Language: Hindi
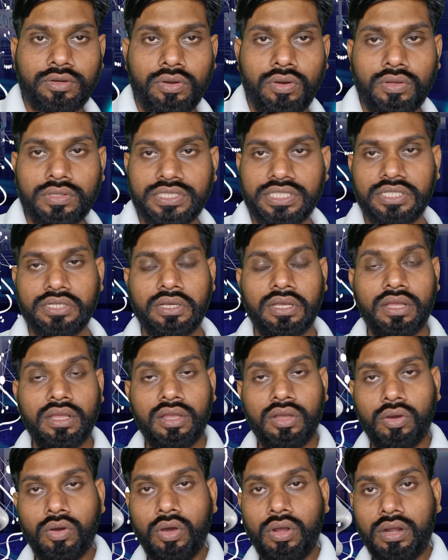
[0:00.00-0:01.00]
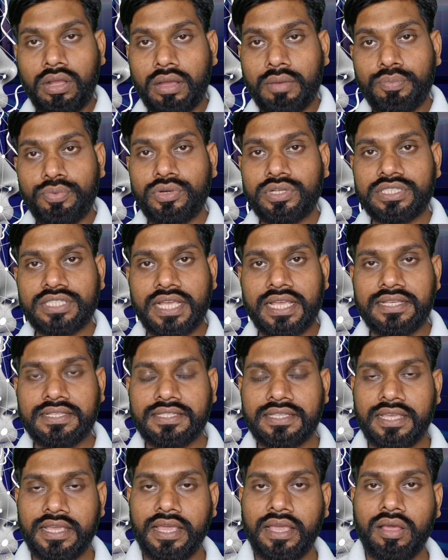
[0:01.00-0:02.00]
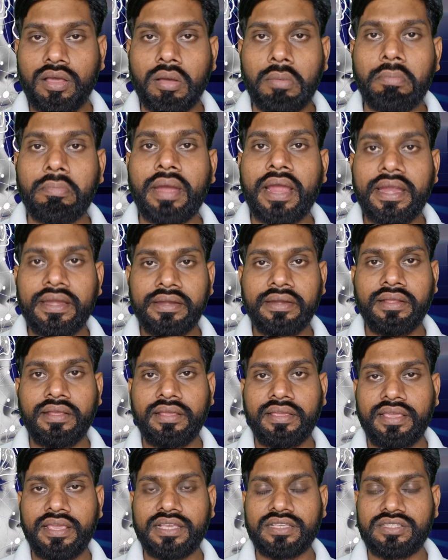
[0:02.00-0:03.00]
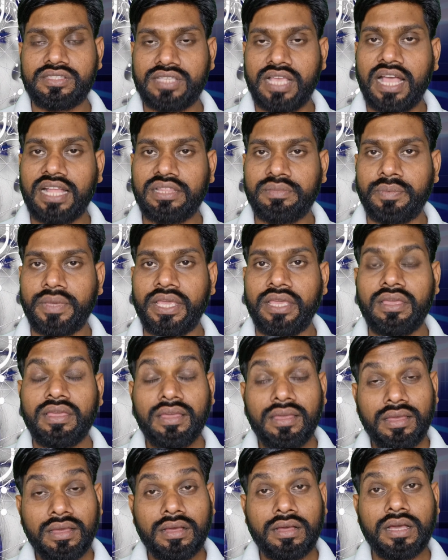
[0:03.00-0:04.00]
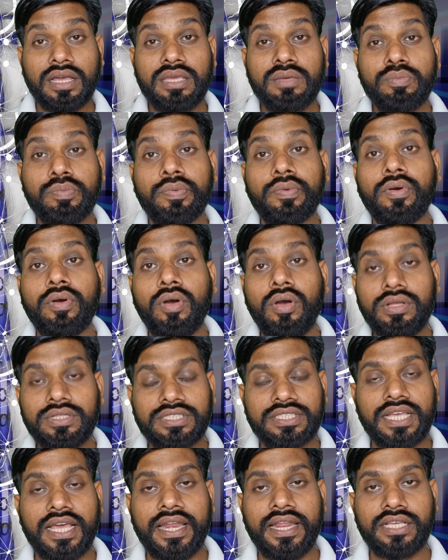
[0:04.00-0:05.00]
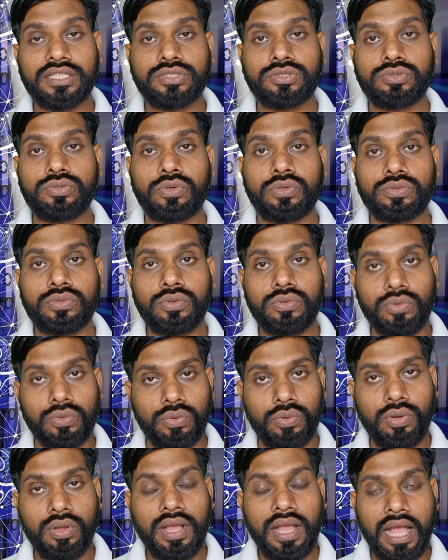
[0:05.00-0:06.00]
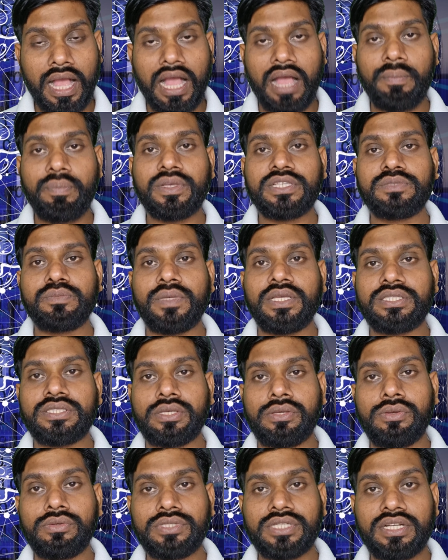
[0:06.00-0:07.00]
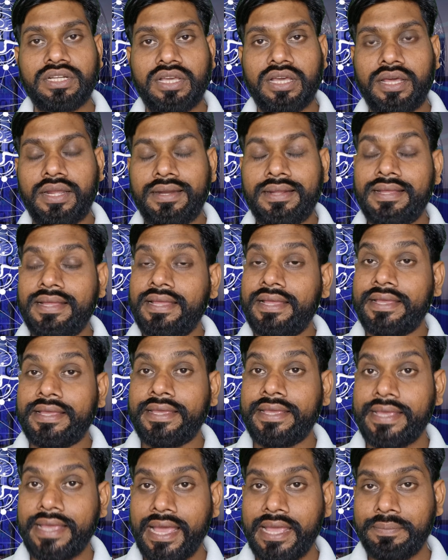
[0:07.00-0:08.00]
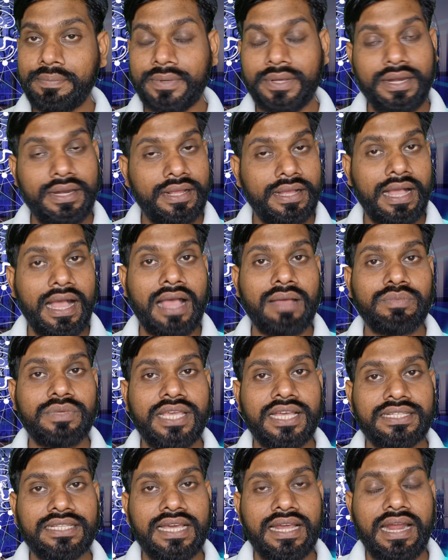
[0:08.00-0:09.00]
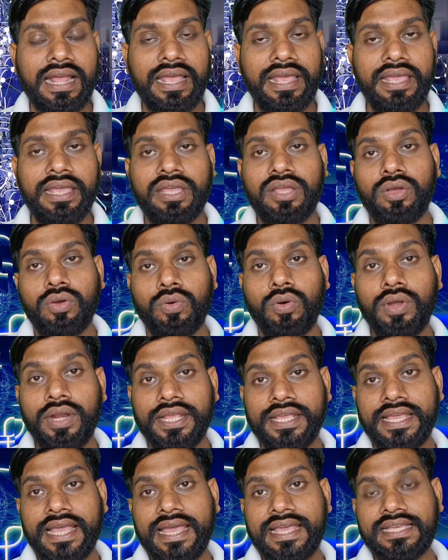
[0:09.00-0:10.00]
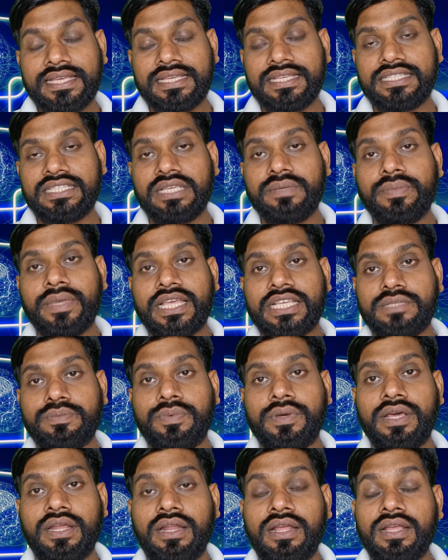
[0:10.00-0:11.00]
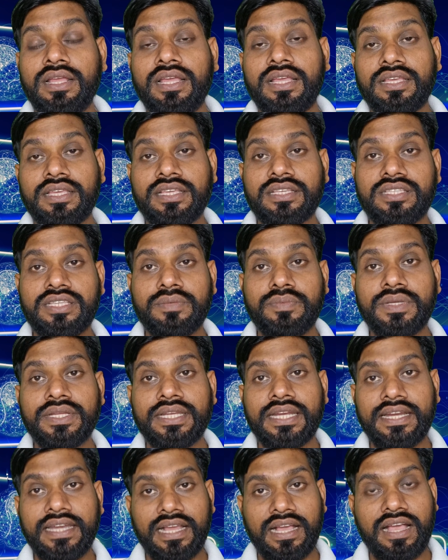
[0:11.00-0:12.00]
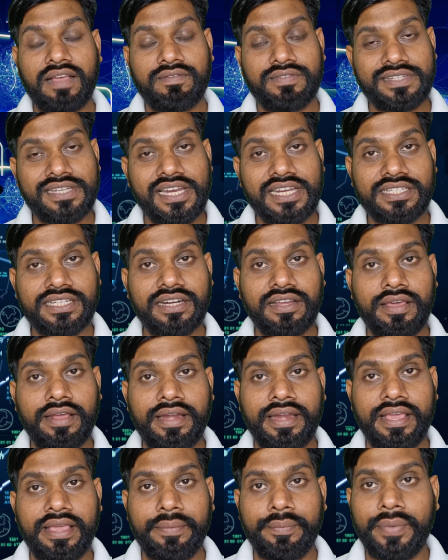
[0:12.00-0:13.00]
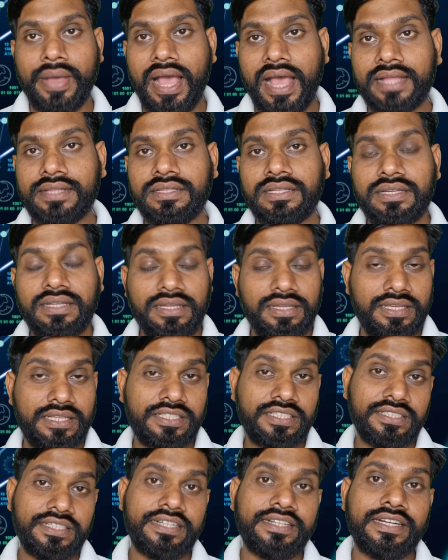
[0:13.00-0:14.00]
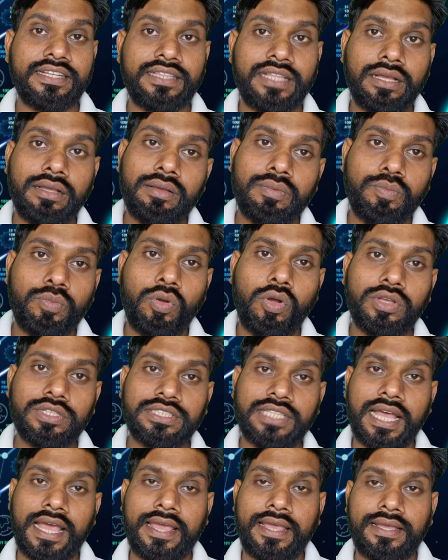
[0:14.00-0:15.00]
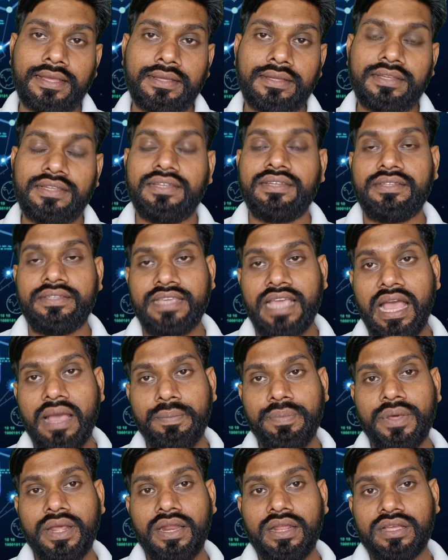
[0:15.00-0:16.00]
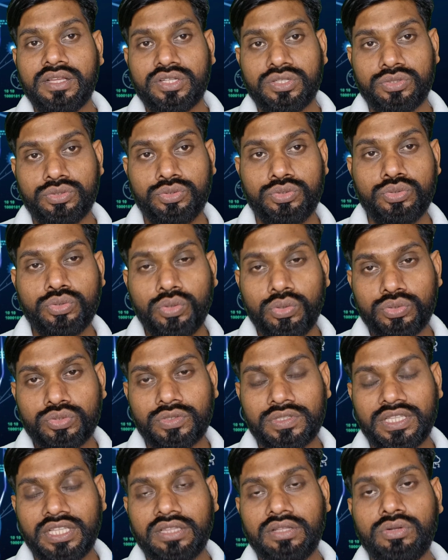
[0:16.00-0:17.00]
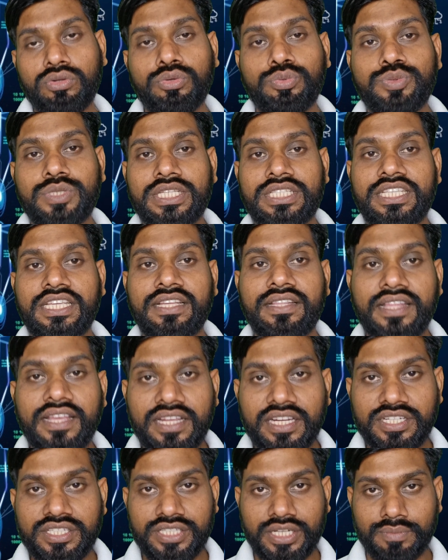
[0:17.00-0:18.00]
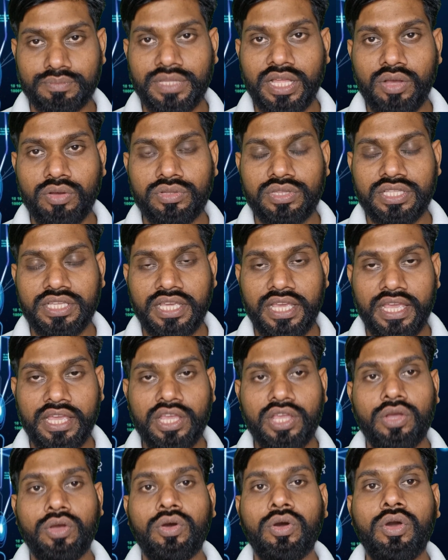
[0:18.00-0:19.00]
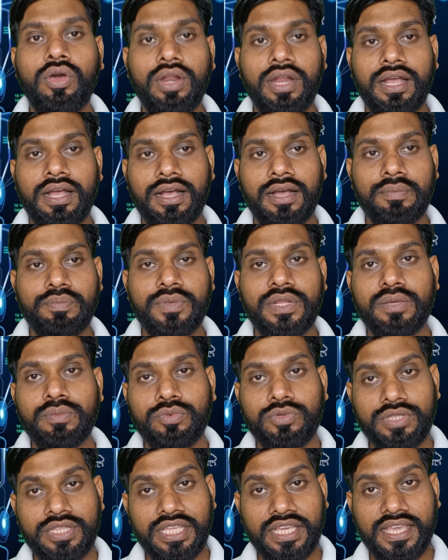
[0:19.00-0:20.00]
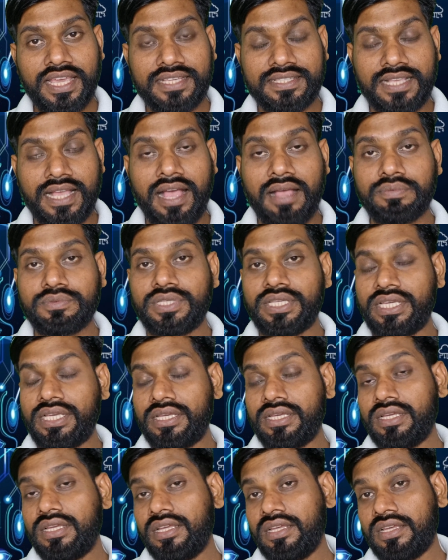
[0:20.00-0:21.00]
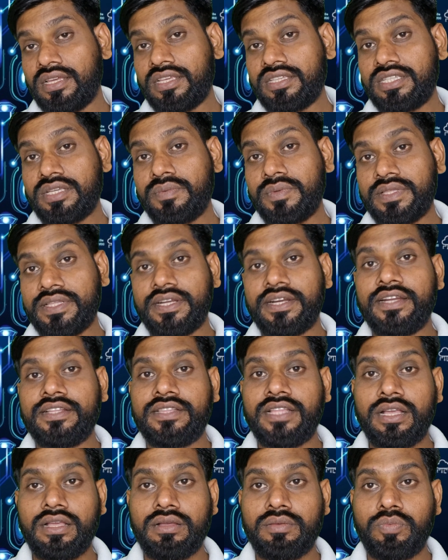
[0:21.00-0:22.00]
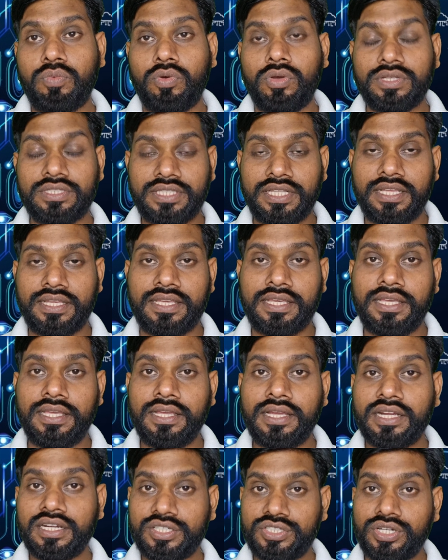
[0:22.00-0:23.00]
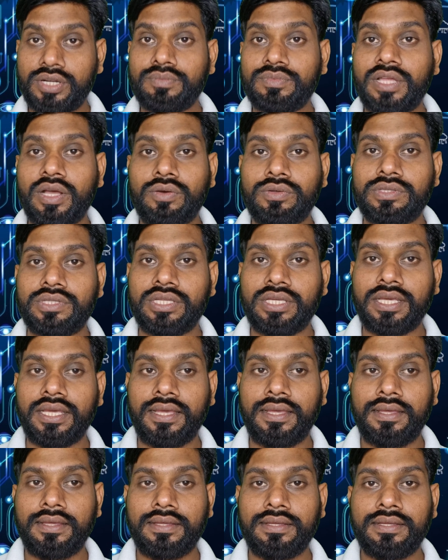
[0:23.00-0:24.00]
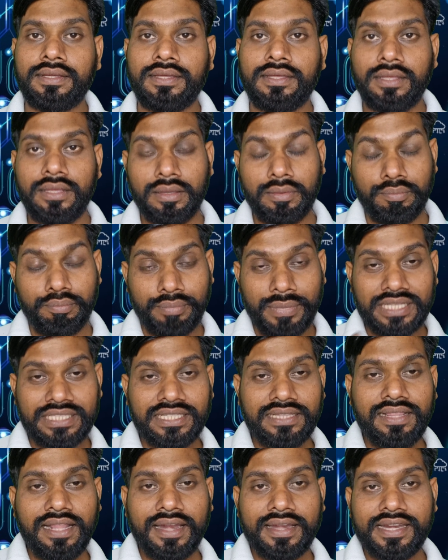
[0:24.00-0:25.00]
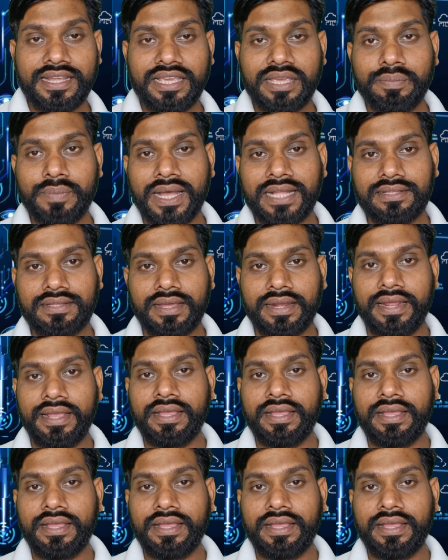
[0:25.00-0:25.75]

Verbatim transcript: टेक्नोलॉजी और कंप्यूटर साइंस के कंबाइंड के साथ में कई बहुत सारे स्रोतों को आपस में संयोजन कर एआई पर काम किया जा रहा है और एआई इसी बेस पर किसी भी डेटा का विश्लेषण करने के बाद किसी निर्णय तक पहुंचता है यहाँ पर जो स्वतंत्र रूप से सीखने की क्षमता होती है और अपनी बुद्धि के हिसाब से किसी भी निर्णय तक पहुँचने की क्षमता होती है मशीन लर्निंग की बात